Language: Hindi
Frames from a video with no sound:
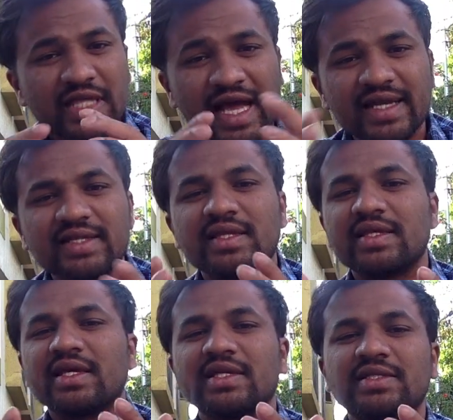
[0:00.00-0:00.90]
ध्यान नहीं
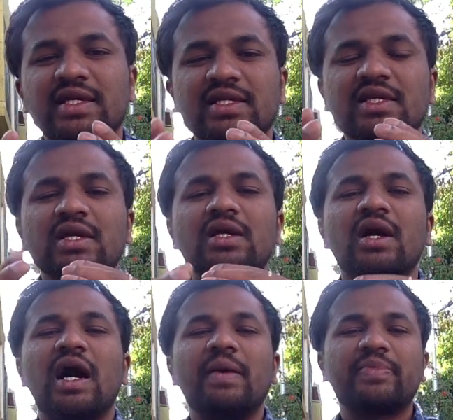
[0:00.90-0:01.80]
देते कि एग्जैक्टली exactly
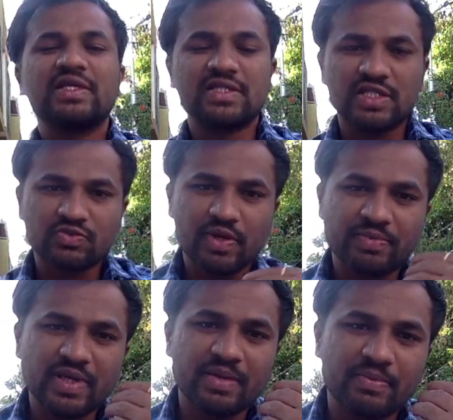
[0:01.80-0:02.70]
आप किस किस वे
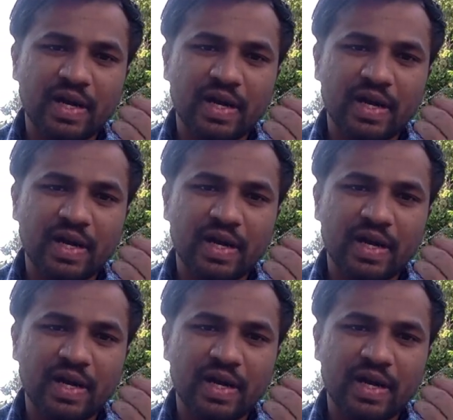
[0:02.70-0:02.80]
पे